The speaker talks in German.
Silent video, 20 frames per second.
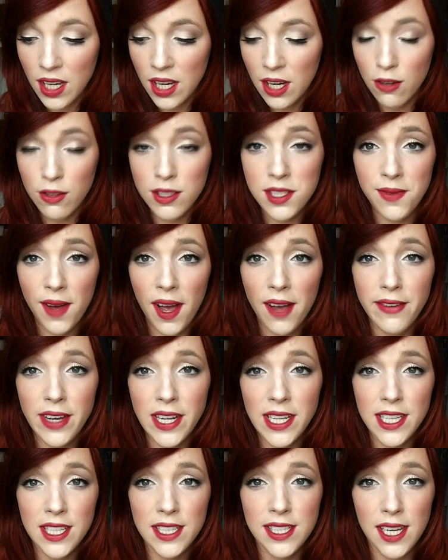Und zwar werde
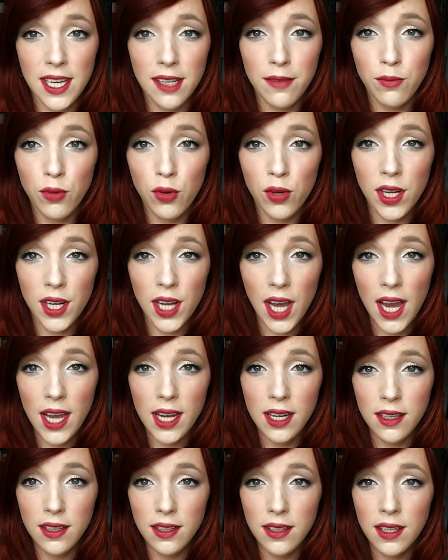ich jetzt jeden Monat
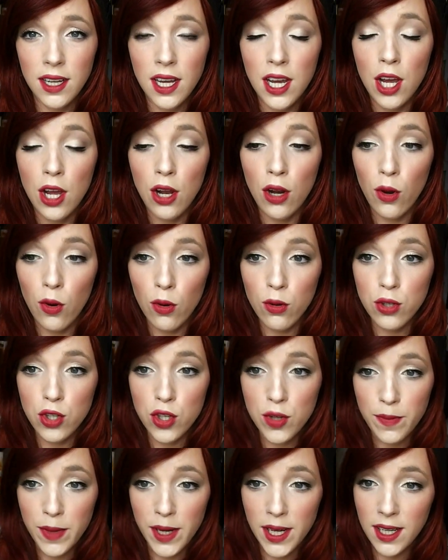einen Look
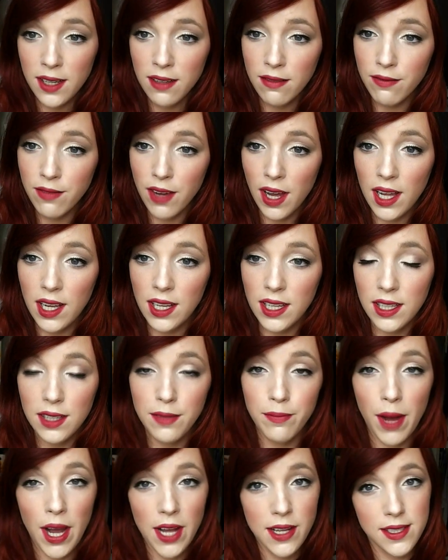schminken, weil ich
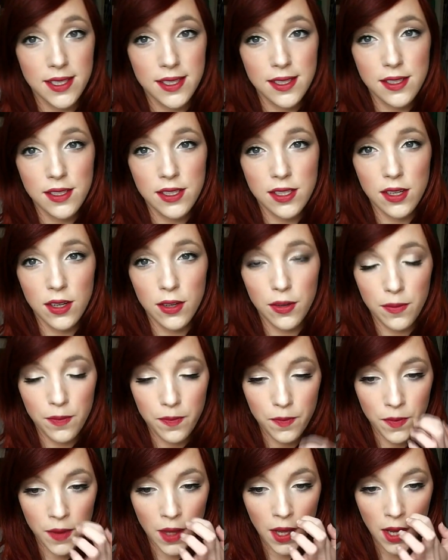meistens
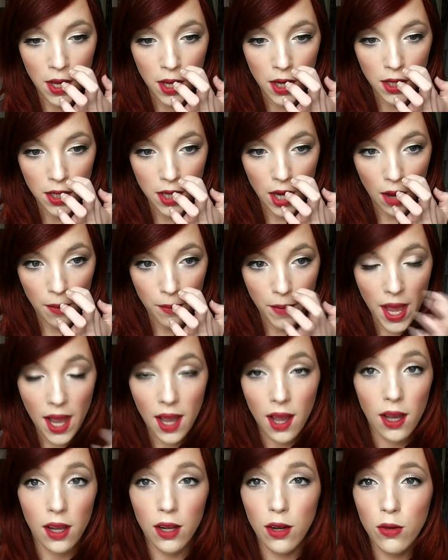ähm, ja,
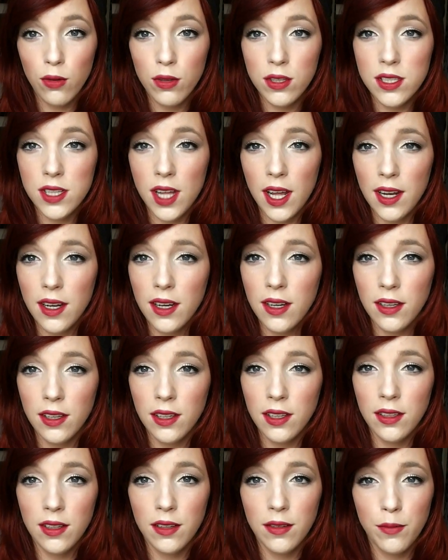mehrere Looks dann
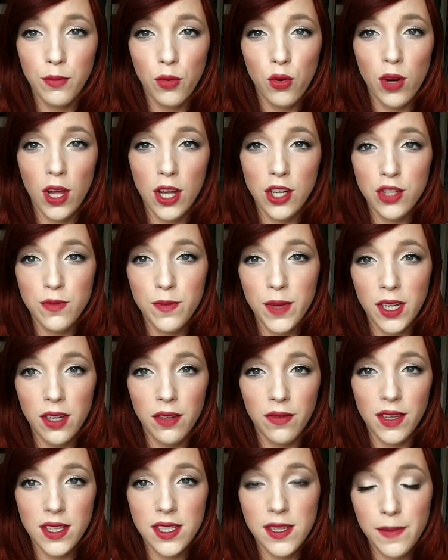in einem Monat schminke,
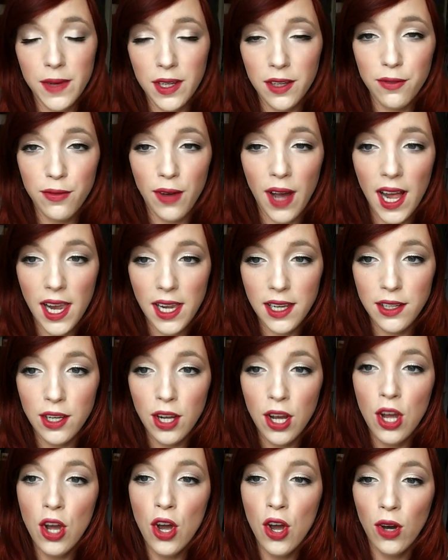wenn sie mir gefallen.
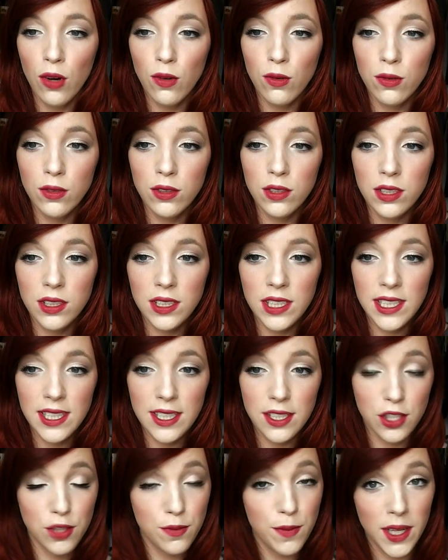Und die
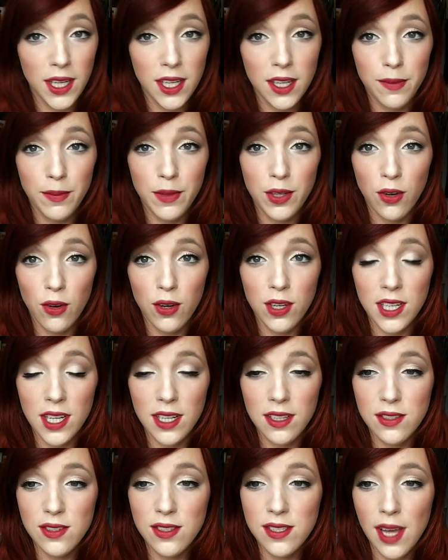schminke ich mit euch
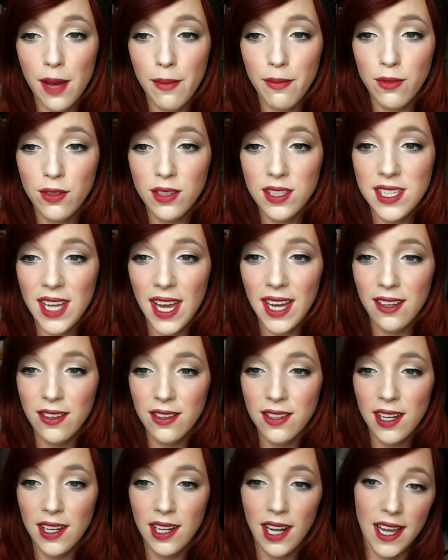dann zusammen und zeige euch
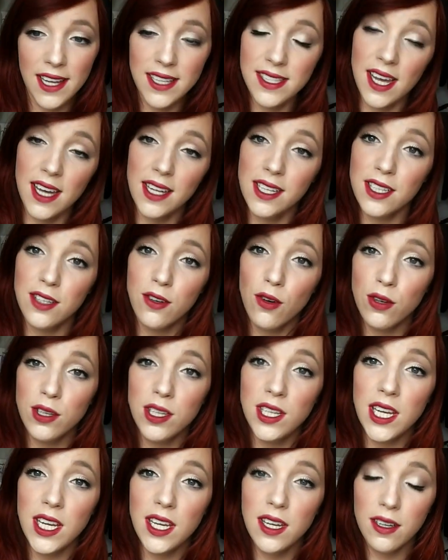dann gleichzeitig noch
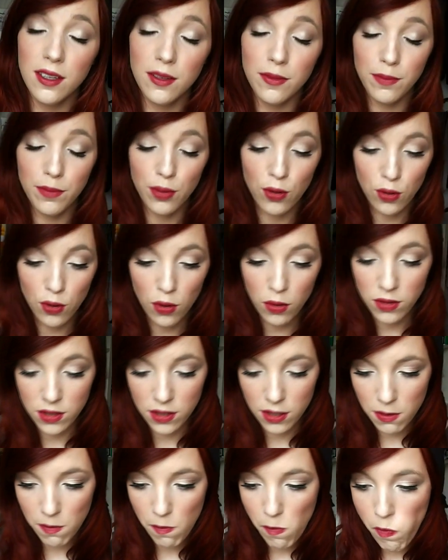die ähm,
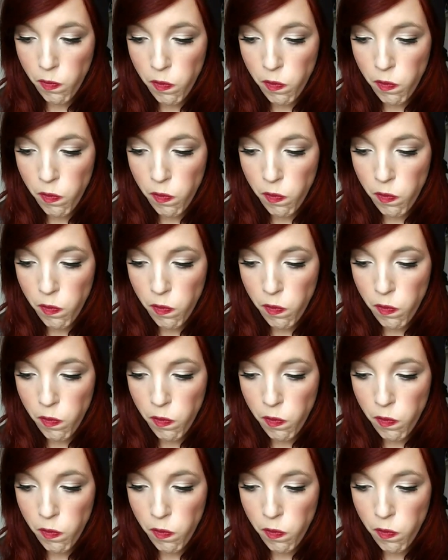Produkte.